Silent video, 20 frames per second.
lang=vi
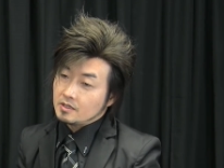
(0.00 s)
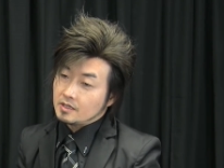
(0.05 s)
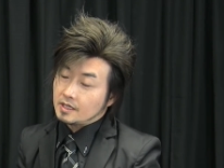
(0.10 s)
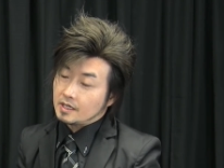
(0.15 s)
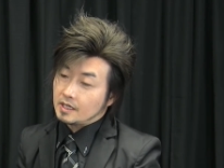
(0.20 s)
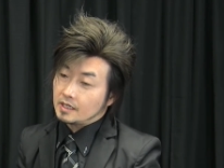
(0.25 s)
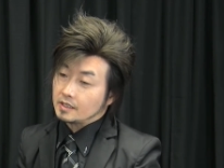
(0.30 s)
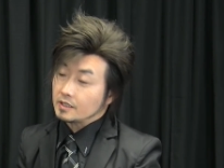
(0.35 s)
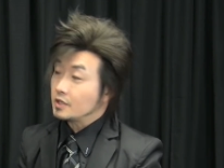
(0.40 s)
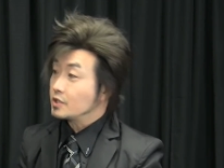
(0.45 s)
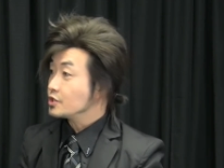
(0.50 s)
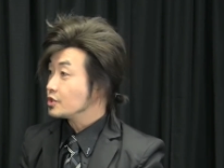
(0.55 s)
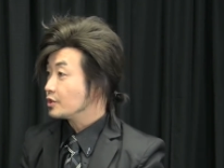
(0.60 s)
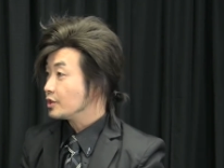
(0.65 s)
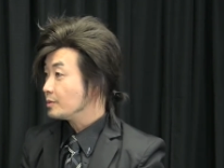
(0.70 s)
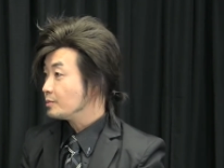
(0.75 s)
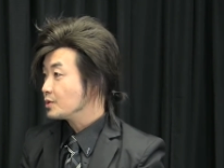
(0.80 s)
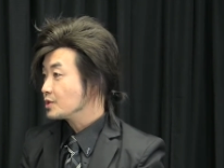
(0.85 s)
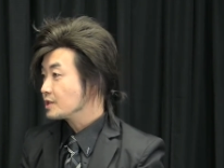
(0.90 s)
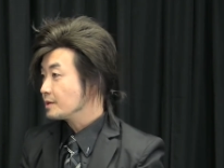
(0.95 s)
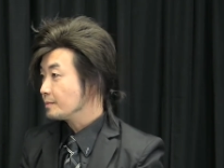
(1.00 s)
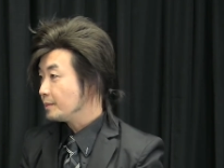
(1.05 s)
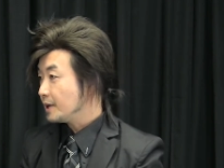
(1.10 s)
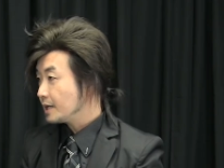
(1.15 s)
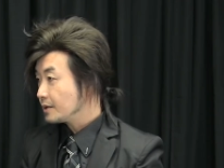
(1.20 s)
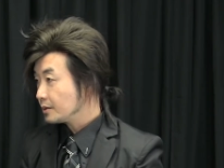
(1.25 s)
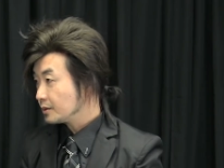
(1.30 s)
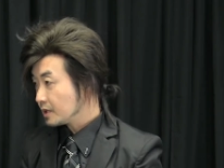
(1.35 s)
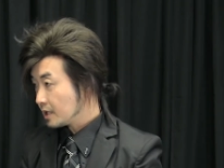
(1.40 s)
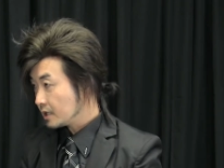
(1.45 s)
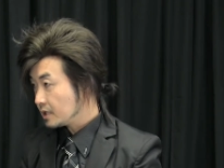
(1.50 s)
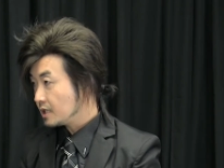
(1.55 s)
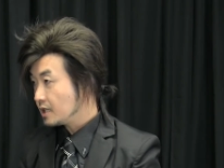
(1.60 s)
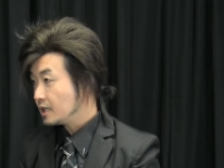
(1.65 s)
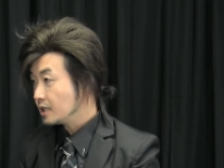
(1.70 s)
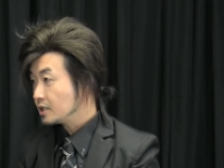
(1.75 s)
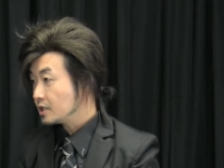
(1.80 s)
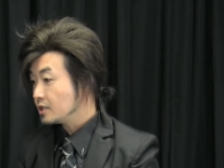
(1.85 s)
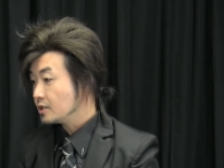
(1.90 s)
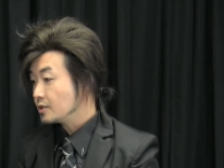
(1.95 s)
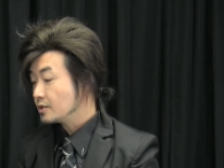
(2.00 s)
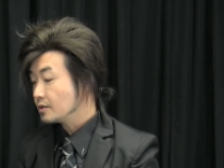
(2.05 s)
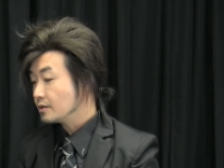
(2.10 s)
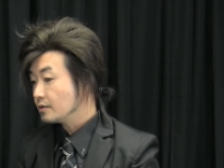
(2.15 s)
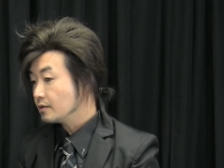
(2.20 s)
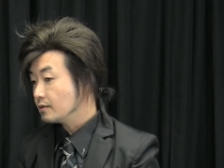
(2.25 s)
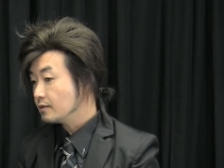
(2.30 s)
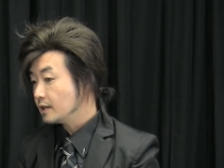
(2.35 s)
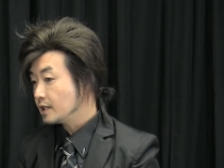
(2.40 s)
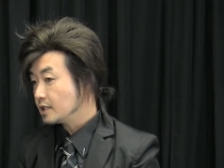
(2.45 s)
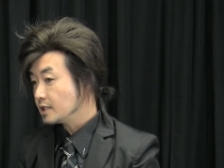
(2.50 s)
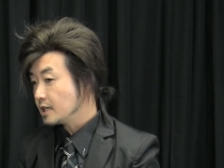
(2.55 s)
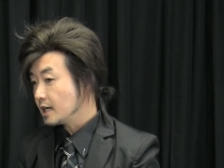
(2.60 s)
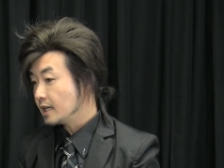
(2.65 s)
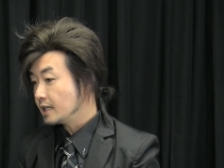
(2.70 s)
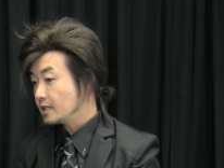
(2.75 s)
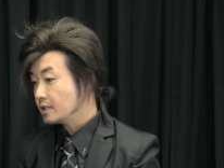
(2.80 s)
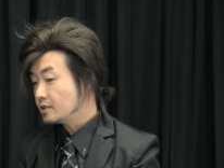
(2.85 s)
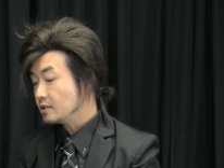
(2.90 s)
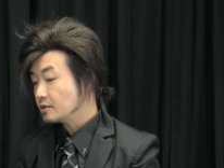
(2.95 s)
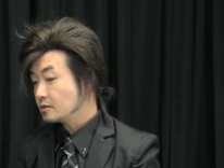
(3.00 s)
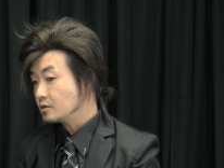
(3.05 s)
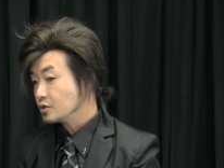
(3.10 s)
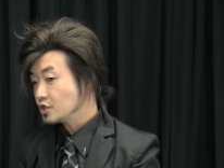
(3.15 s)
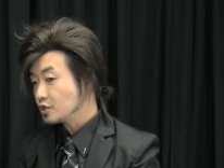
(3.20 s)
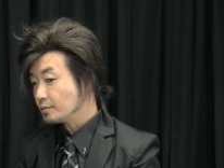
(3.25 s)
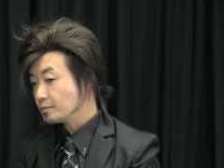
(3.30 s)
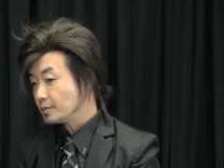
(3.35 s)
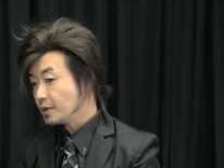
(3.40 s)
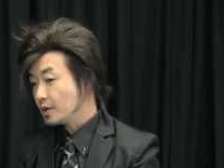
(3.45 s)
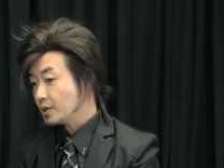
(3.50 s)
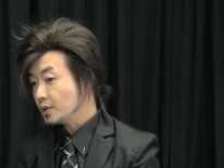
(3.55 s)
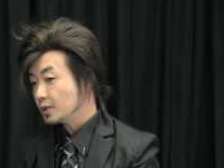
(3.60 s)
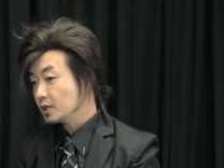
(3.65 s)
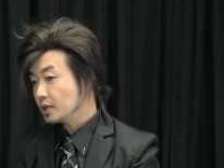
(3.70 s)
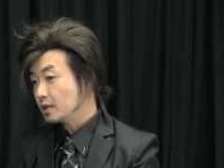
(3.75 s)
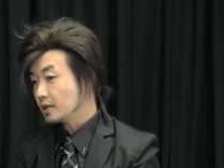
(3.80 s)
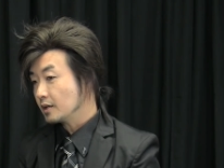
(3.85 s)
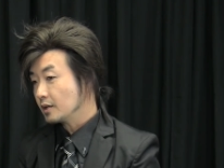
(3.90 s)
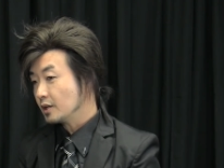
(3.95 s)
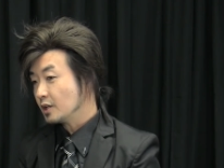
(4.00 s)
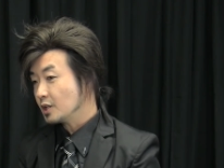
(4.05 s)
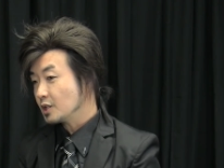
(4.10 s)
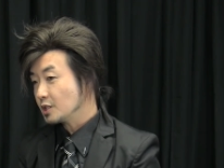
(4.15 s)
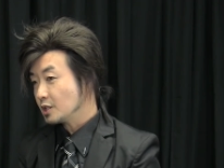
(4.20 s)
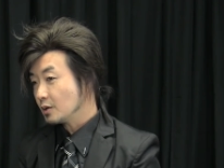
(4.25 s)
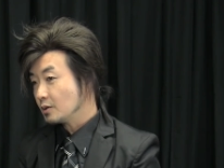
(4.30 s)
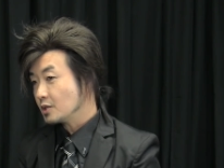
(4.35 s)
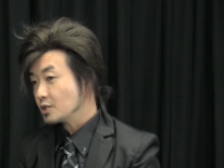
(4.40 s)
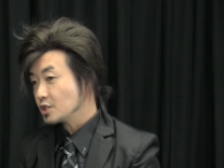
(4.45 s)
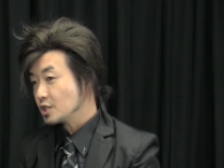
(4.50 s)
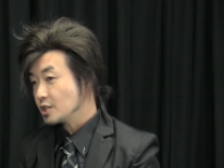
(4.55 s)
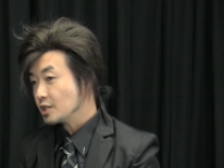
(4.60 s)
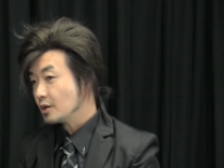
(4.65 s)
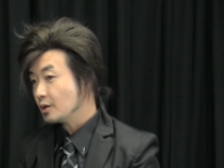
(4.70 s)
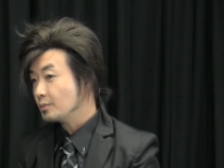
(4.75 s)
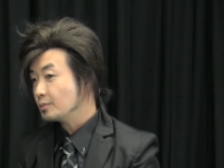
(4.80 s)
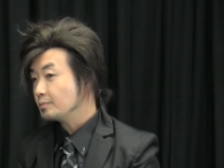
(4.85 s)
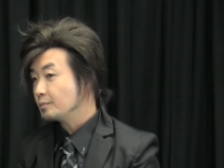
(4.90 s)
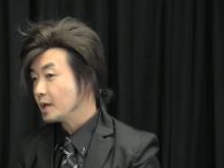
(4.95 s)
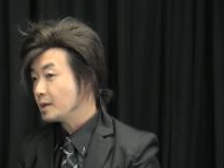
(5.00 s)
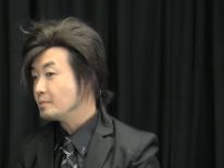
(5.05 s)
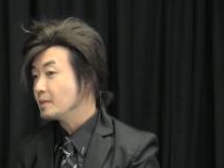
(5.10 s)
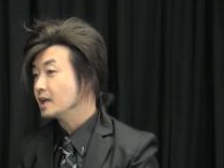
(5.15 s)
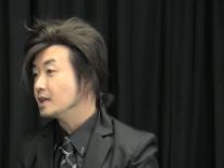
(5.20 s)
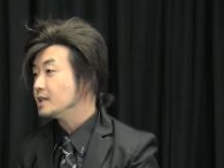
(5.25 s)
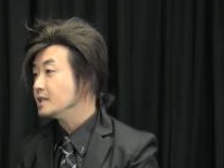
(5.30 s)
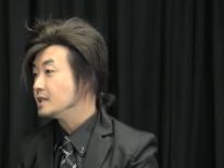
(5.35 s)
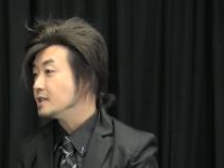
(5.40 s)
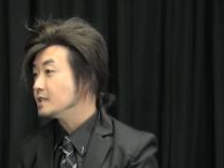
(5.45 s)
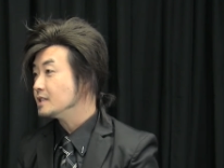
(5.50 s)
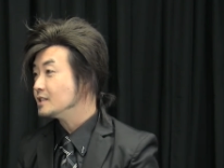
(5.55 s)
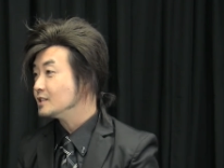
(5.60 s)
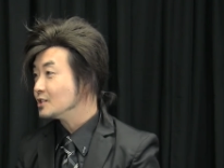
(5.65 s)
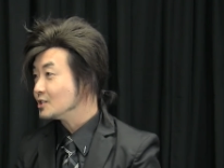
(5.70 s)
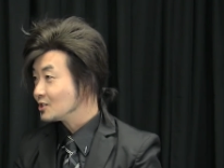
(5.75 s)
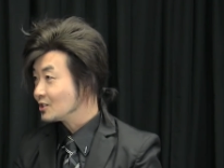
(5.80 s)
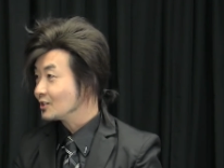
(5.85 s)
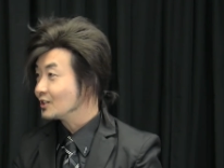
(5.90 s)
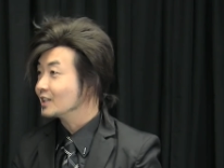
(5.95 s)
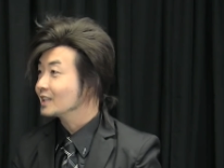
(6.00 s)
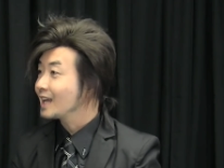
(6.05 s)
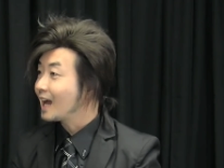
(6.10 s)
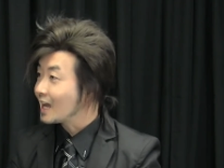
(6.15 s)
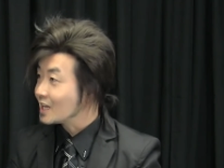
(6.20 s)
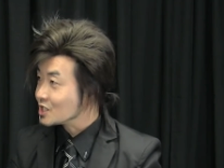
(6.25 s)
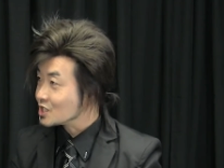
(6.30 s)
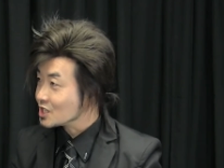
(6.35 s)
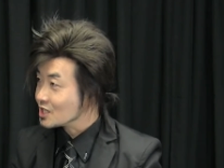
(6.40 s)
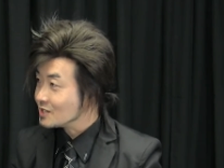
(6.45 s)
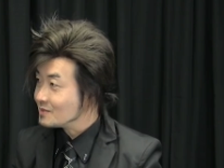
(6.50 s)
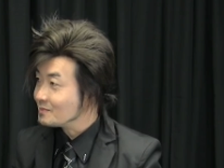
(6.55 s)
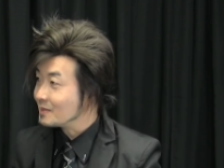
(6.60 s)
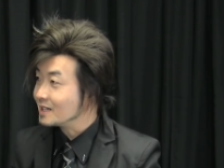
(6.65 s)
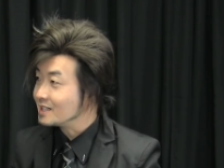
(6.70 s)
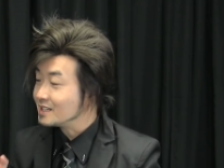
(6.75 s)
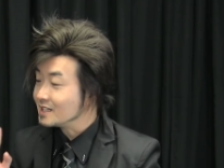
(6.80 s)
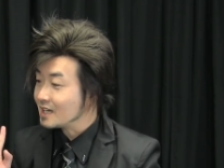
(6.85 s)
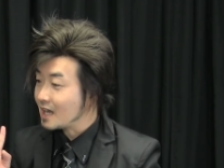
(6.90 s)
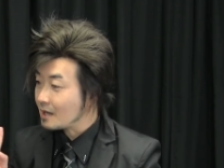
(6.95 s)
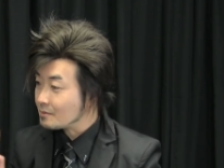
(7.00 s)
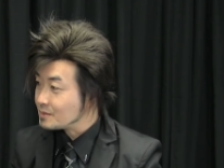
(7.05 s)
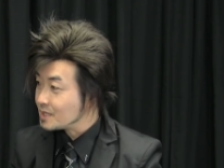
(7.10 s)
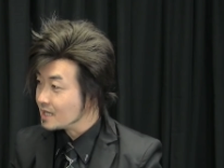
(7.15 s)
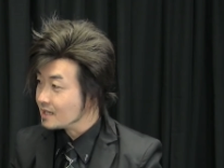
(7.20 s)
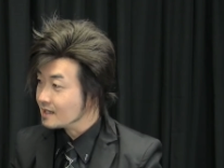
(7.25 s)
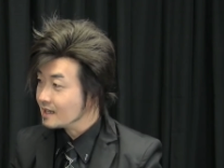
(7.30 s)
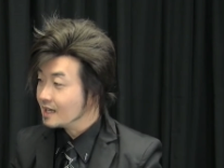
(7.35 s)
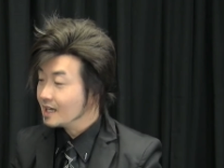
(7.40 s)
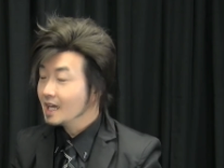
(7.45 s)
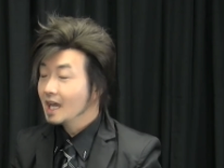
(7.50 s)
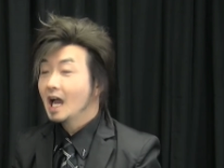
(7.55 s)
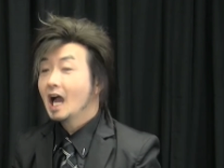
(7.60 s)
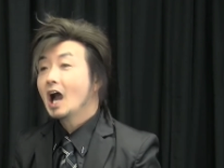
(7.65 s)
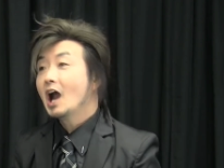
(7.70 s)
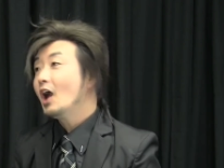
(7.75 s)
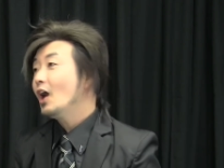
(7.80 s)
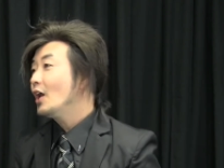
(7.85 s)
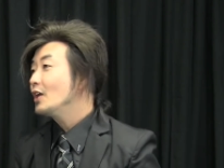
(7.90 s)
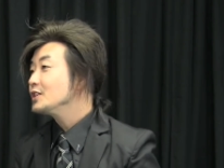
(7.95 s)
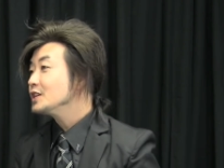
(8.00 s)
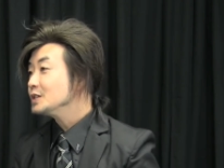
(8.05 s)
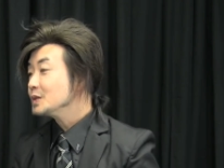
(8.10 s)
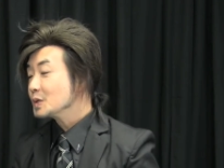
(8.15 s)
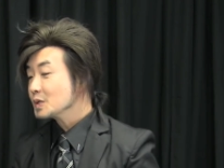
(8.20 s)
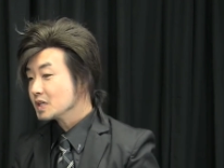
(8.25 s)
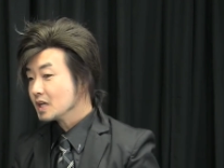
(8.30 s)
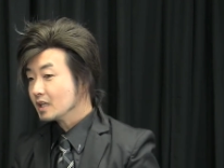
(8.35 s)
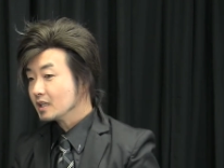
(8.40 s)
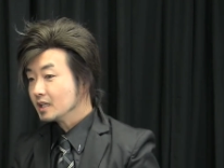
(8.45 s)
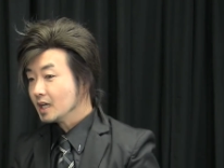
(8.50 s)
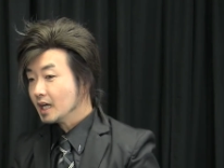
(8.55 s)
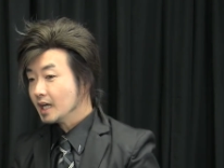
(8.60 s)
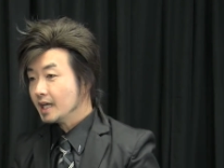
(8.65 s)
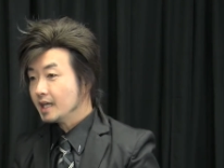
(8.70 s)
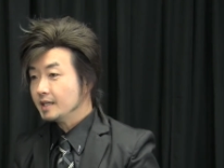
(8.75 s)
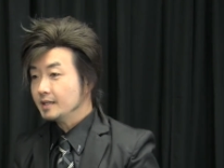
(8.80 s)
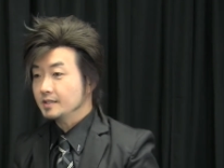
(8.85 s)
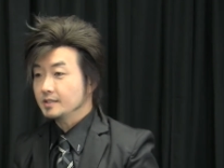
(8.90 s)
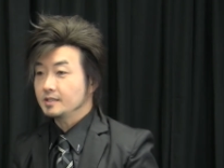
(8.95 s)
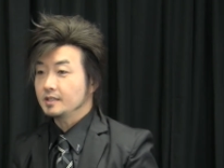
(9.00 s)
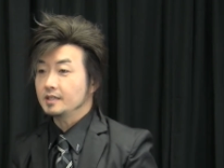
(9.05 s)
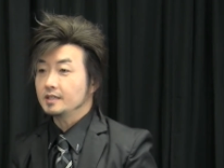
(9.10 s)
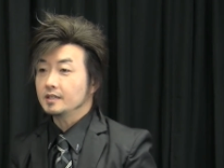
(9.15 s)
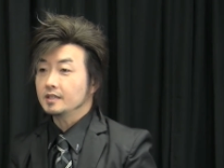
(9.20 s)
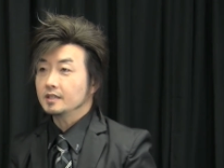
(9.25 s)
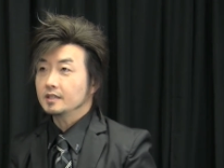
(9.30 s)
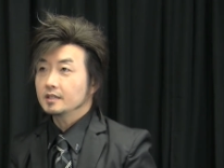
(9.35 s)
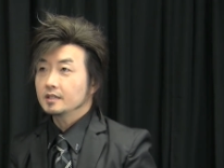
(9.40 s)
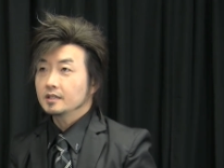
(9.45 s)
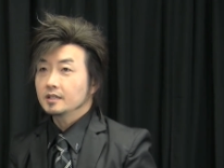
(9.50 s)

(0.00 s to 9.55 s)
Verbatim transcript: à ngỡ chủ yếu một sản phẩm rồi ta kỹ năng kỹ nhất rồi viện trả nên chỉ cũng chỉ bỏ thì khó thâu là chỉ thâu bây mà li ư chủ yếu thằng gì mà li update họ nhất rồi sát thái nên chỉ